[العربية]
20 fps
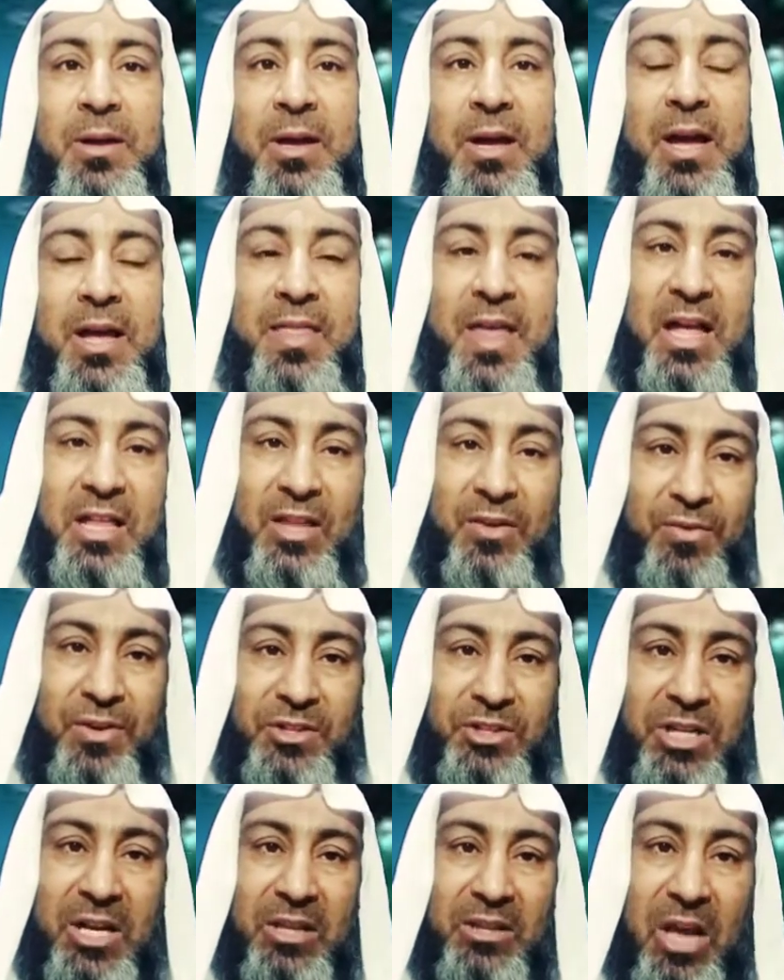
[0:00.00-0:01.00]
إذا
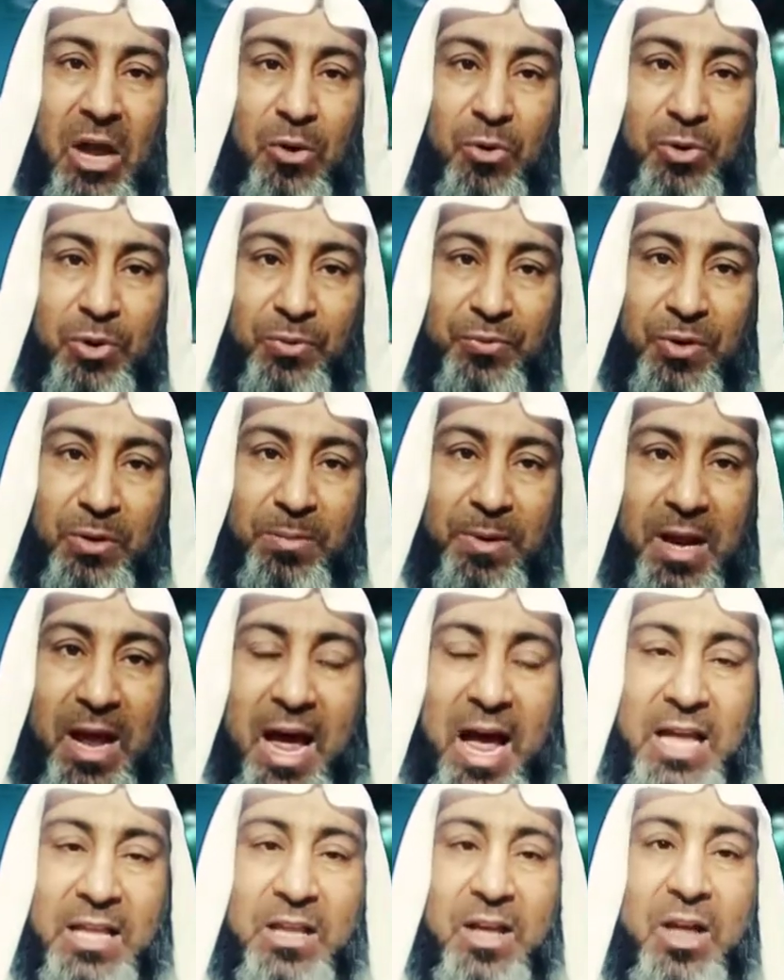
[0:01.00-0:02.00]
تفشى الطاعون في
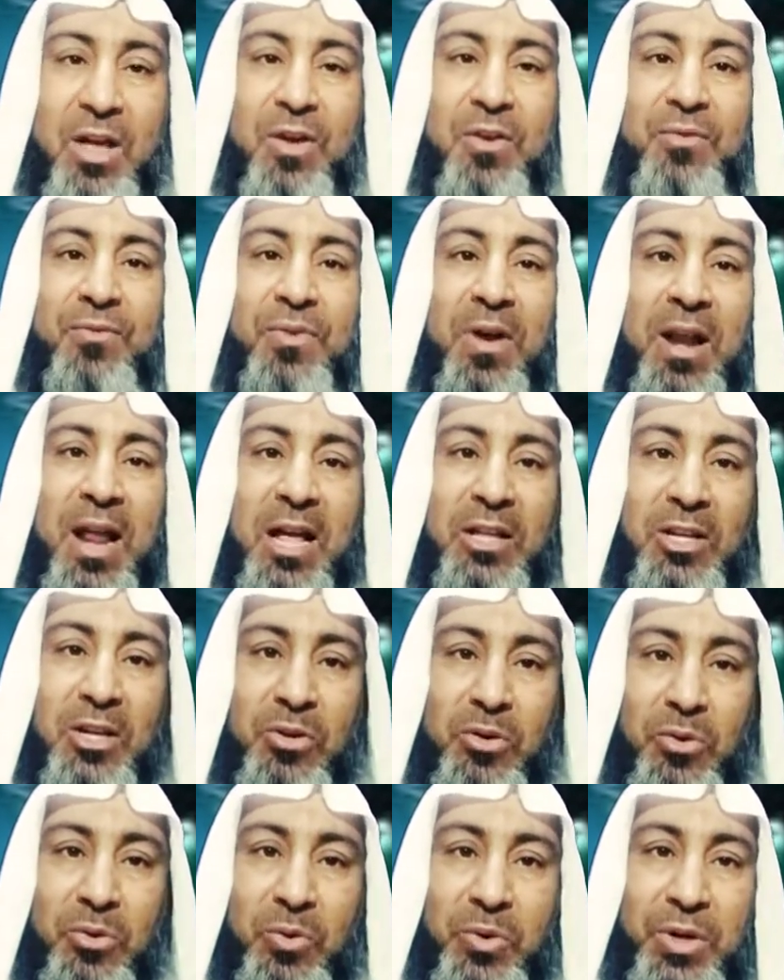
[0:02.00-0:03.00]
البلاد فلا
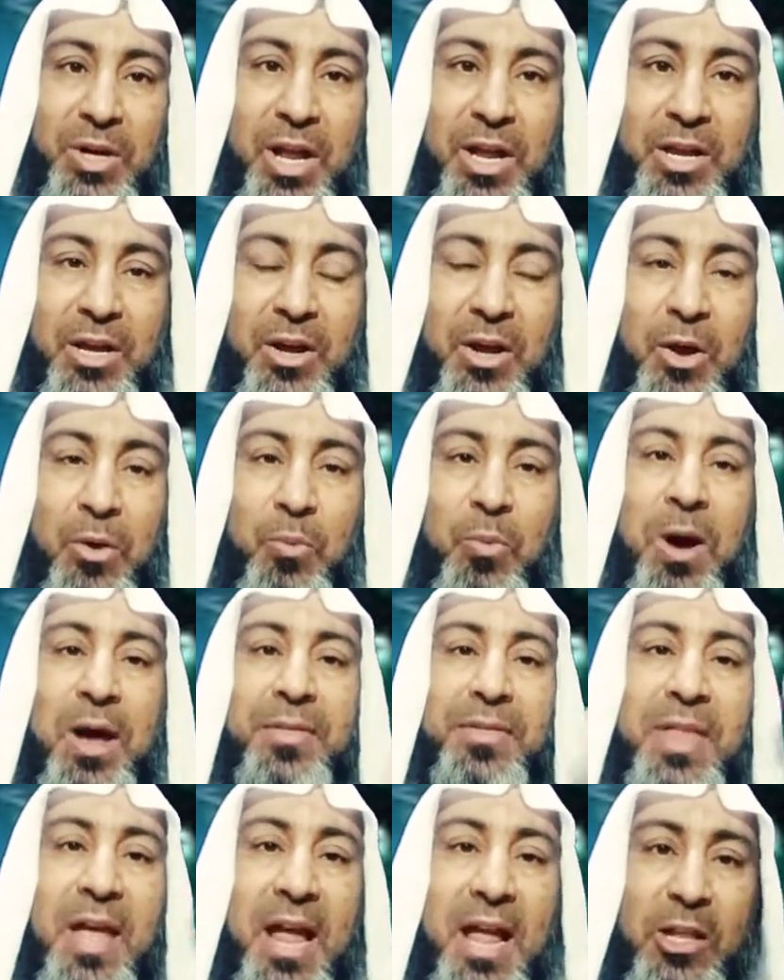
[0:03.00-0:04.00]
تدخلوا إليه
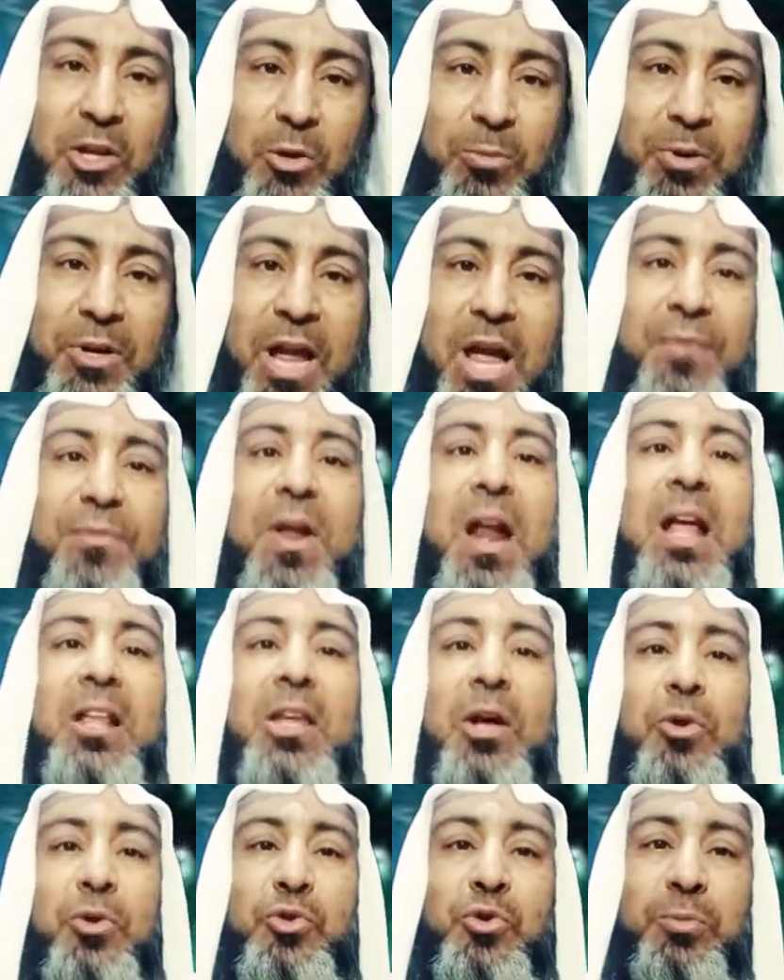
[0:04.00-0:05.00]
وإذ دخلتم إليه فلا
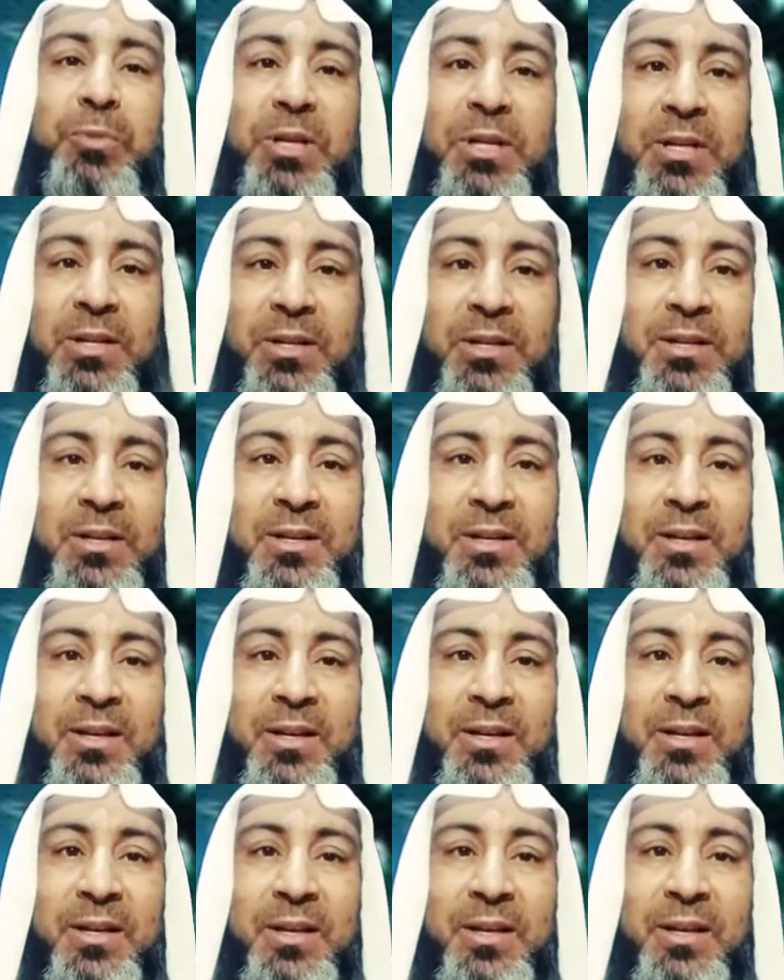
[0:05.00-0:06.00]
تخرجوا منه
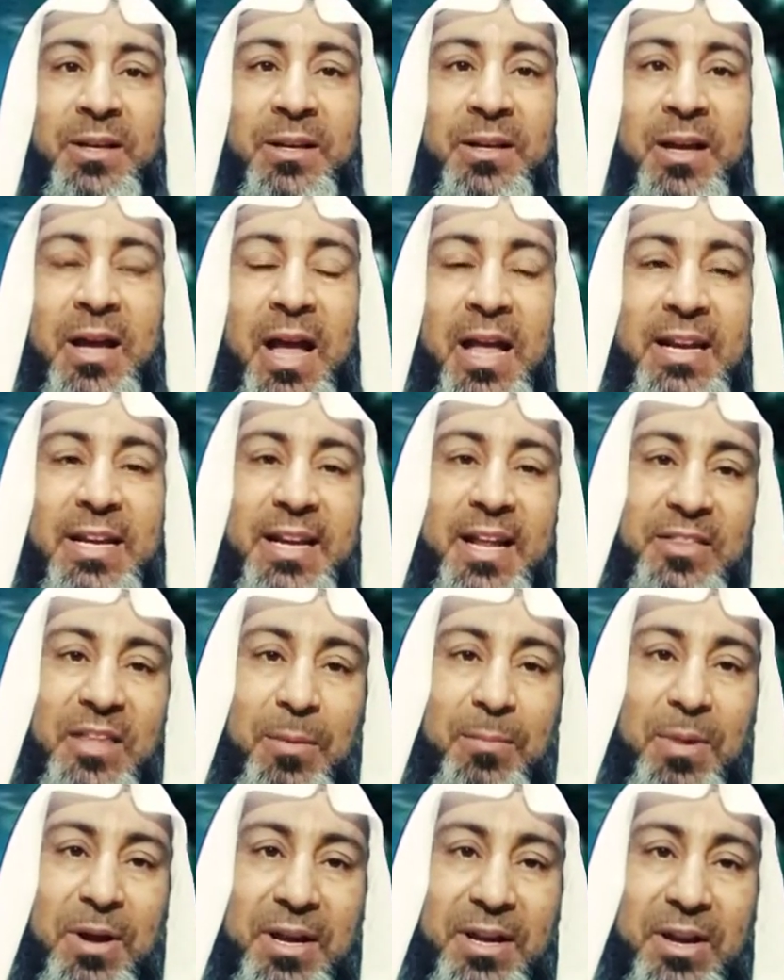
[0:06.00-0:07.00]
خلينا
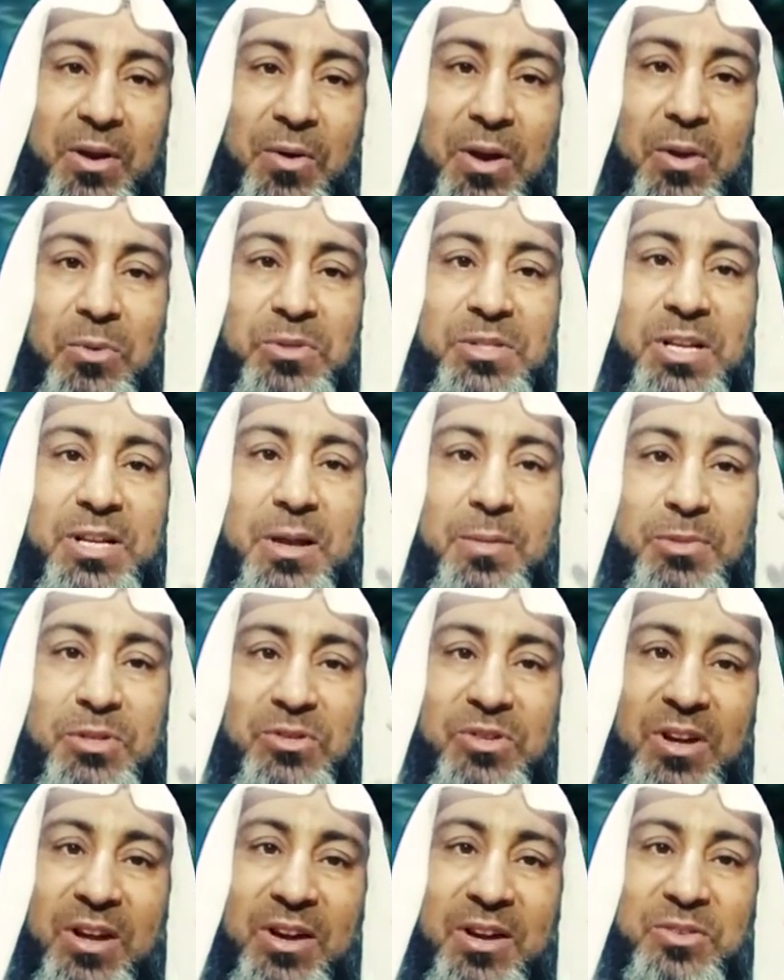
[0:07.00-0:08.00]
نطبق انه ولو سنه من
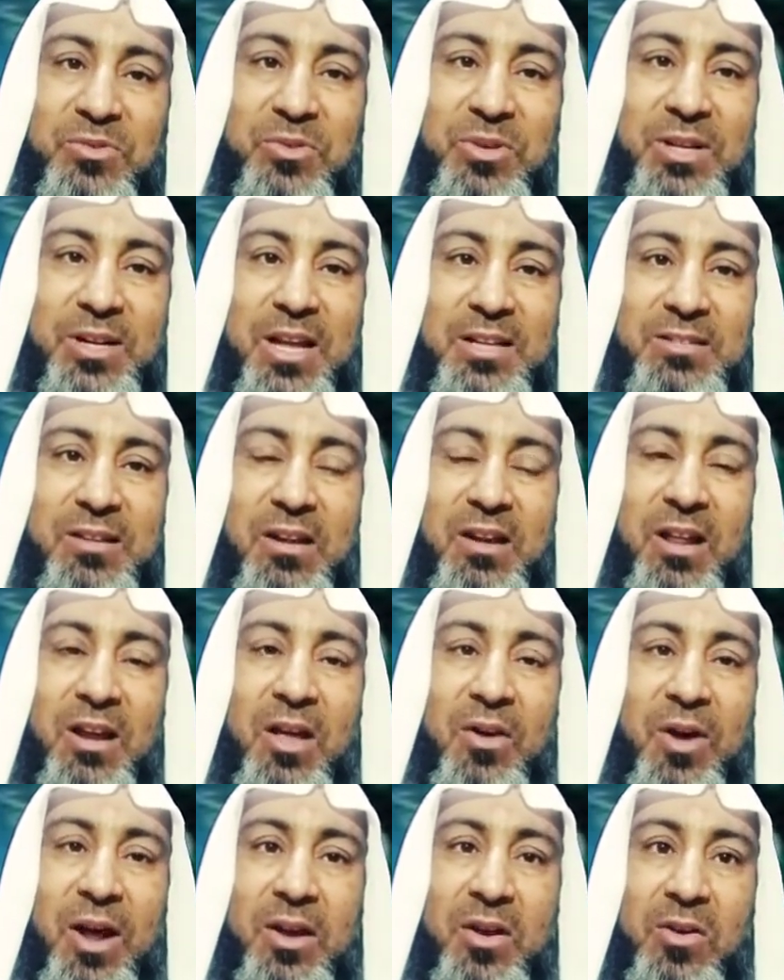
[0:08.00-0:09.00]
سنن رسول الله صلى
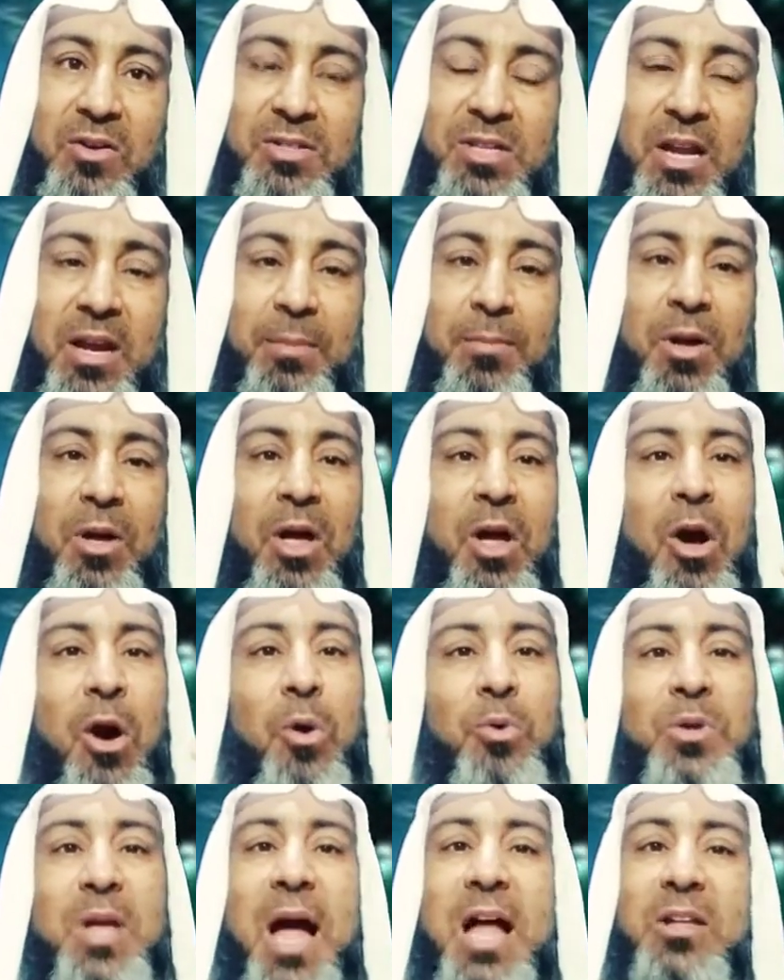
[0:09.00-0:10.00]
الله عليه وسلم
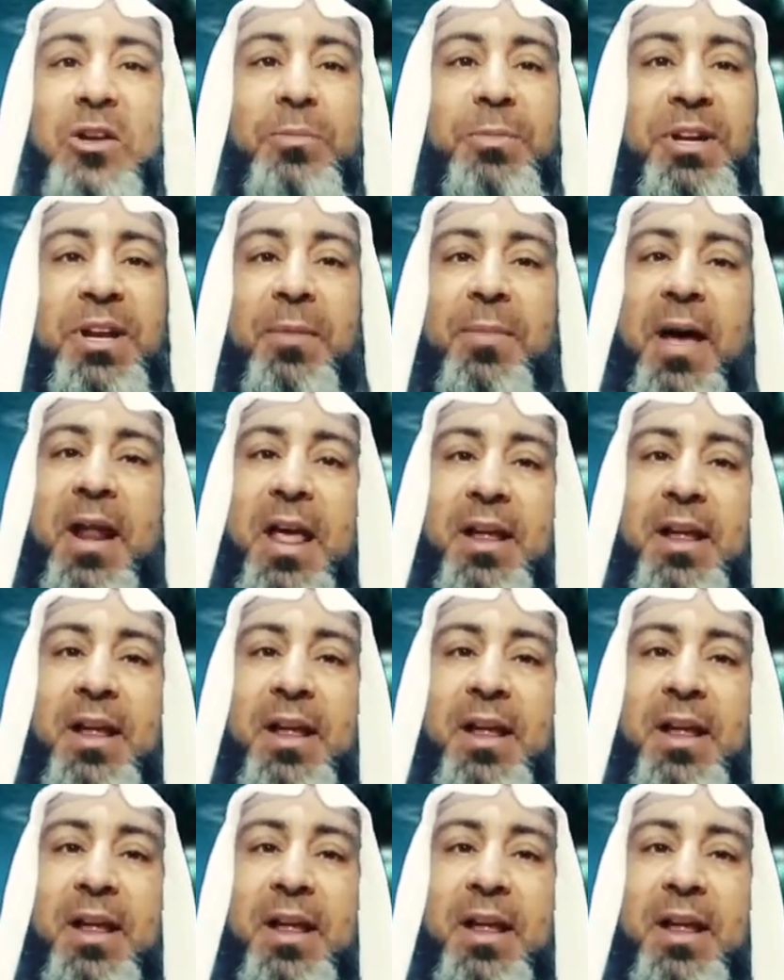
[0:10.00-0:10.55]
ودعتكم احنا